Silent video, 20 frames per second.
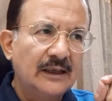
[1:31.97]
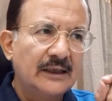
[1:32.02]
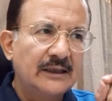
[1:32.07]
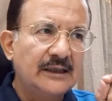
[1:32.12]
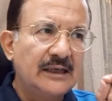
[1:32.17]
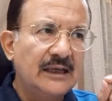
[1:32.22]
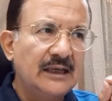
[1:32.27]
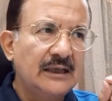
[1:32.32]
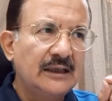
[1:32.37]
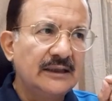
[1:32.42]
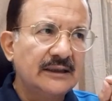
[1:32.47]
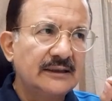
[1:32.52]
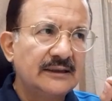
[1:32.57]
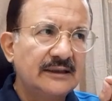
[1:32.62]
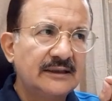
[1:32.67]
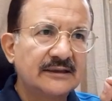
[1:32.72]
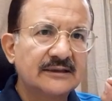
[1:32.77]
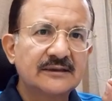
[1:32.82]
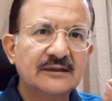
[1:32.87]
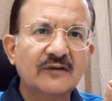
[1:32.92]
ये
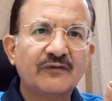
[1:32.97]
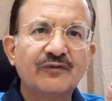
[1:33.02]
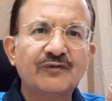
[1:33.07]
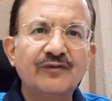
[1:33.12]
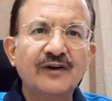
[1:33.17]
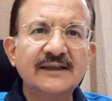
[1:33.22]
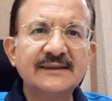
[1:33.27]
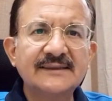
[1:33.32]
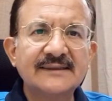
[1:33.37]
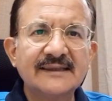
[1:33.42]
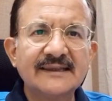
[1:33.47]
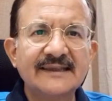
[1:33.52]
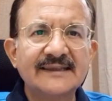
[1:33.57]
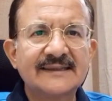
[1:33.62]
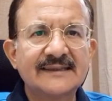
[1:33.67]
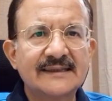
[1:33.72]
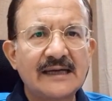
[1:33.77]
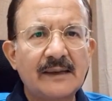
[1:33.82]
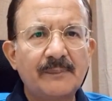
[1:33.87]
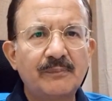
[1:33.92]
इट्स द फर्स्ट
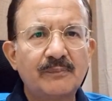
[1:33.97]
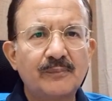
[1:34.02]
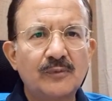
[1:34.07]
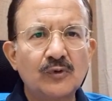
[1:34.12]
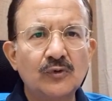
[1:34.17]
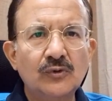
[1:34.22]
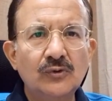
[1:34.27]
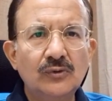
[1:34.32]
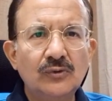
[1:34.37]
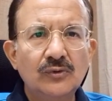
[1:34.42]
स्टेप टू